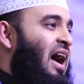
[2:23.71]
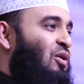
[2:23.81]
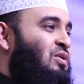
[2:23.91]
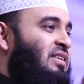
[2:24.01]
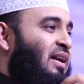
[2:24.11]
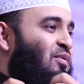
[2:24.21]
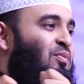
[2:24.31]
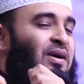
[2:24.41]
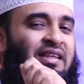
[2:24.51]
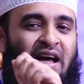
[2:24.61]
আগুন ছাড়া
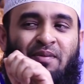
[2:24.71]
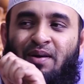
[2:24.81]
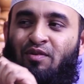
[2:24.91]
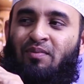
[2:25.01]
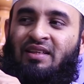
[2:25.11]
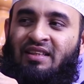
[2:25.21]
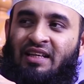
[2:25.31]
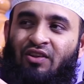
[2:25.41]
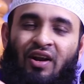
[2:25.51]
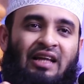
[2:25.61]
মোমবাতি আমার মোমবাতি
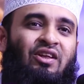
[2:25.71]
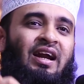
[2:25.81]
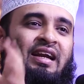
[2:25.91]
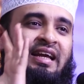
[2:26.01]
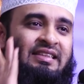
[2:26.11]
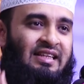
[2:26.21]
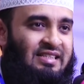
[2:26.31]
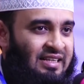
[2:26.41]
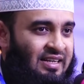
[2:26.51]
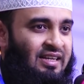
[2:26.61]
থেকে ধরায় ধরায় নিয়ে
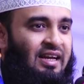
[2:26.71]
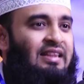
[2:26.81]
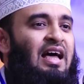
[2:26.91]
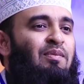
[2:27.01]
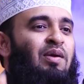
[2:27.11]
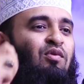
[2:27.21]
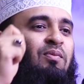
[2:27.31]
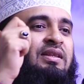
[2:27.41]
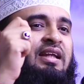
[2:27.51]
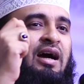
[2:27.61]
যাচ্ছেন এতে আমার
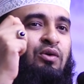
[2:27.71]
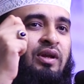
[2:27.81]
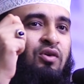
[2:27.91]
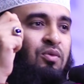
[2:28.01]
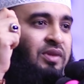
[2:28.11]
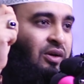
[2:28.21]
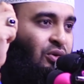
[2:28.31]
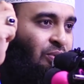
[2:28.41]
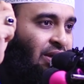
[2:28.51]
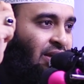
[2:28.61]
মোমবাতির আগুনের কমতি
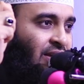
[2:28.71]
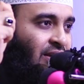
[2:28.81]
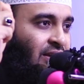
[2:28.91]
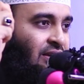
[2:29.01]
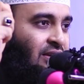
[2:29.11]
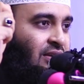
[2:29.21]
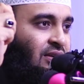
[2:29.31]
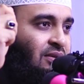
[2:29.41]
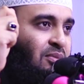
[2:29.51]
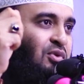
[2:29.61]
ঘটবে
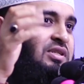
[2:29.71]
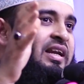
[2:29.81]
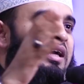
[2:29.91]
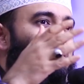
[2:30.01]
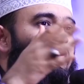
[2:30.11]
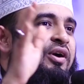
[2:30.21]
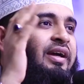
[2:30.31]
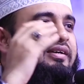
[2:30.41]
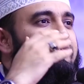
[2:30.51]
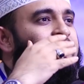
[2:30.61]
বোঝে নাই বোধহয়
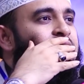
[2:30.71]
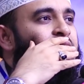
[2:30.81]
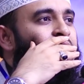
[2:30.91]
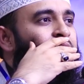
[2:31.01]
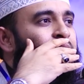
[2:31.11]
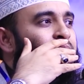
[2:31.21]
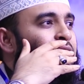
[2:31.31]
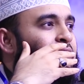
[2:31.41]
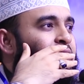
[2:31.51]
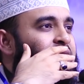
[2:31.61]

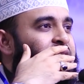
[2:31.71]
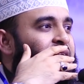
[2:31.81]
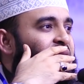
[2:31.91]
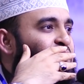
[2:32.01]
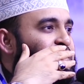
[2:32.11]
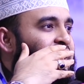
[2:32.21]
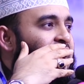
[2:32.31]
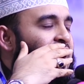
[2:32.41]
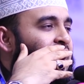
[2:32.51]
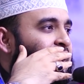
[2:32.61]
বইঘরের ছেলেরা বোঝে
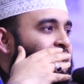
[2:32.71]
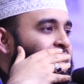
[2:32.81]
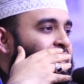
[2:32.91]
নাই